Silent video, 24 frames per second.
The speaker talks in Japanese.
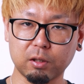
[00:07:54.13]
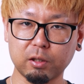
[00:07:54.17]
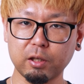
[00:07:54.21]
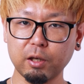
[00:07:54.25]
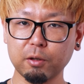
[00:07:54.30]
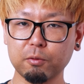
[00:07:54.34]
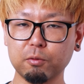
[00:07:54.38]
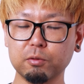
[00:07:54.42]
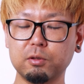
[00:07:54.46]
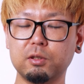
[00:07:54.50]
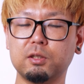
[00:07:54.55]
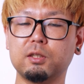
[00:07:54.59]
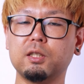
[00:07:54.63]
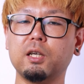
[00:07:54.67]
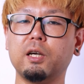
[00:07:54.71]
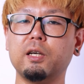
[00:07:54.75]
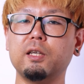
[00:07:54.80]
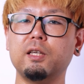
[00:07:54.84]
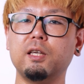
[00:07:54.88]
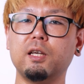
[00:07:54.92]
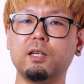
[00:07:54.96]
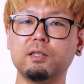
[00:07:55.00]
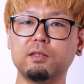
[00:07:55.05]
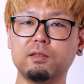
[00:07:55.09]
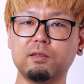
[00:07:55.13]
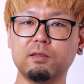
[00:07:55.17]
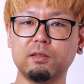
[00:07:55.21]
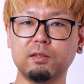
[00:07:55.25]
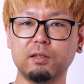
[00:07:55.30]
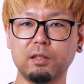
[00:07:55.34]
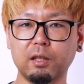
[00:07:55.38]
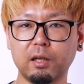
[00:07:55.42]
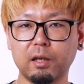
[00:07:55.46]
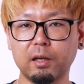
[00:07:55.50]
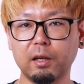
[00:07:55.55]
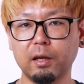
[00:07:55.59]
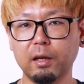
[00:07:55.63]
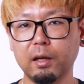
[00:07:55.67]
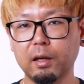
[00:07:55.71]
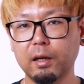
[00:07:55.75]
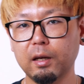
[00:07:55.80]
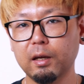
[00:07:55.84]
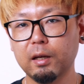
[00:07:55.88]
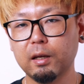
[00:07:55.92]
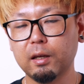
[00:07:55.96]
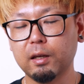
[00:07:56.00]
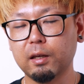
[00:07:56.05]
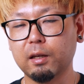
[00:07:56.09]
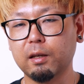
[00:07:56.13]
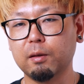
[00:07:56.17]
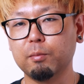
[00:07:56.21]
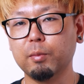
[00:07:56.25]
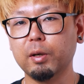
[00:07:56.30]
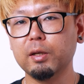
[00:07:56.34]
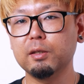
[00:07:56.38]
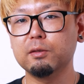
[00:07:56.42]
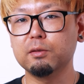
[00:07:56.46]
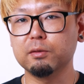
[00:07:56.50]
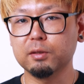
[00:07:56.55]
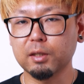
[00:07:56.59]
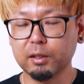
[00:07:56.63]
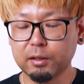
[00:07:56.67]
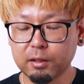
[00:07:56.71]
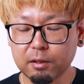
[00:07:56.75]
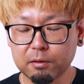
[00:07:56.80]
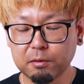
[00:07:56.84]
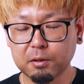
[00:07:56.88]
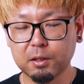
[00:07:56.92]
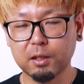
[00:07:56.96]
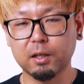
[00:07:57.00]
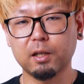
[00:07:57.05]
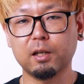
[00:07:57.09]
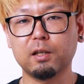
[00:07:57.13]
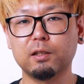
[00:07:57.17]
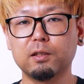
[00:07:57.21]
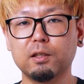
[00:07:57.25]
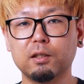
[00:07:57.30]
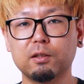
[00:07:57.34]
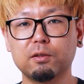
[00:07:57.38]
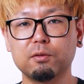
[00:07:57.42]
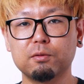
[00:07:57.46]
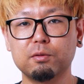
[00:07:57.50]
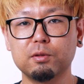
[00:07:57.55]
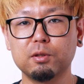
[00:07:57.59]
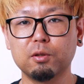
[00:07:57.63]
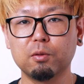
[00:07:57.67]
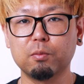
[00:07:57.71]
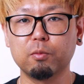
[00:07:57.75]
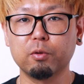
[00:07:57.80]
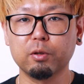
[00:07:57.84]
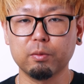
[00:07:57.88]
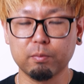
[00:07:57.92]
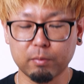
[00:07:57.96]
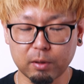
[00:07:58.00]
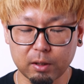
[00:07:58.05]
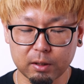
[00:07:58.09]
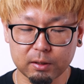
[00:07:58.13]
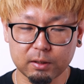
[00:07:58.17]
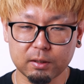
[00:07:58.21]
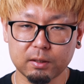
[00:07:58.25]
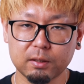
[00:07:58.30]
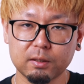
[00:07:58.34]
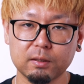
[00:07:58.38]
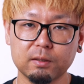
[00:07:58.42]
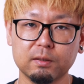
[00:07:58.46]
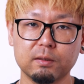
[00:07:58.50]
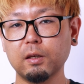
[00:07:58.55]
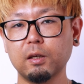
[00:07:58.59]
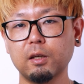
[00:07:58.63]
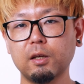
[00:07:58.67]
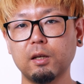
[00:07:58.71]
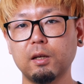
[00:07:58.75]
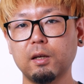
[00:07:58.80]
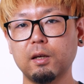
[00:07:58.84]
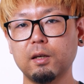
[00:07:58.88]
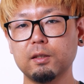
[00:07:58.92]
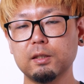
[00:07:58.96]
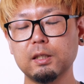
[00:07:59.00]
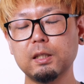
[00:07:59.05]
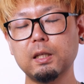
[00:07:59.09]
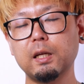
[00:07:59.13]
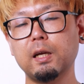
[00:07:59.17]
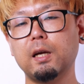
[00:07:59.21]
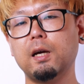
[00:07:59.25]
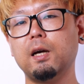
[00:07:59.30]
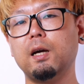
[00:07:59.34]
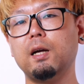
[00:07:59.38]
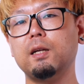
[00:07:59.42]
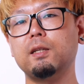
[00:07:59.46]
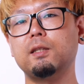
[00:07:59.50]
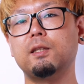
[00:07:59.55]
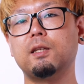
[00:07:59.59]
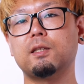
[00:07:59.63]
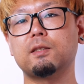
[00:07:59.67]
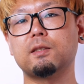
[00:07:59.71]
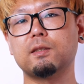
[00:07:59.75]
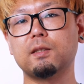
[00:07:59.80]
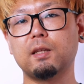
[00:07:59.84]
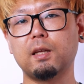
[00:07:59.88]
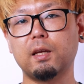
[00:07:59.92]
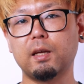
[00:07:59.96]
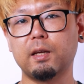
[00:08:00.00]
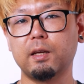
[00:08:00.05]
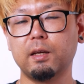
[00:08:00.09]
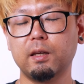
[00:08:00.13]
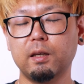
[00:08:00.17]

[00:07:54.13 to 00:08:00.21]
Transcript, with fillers: 結構使いやすいね、えー、マイクになってるんじゃないかなというふうに思います。ただやはりですね、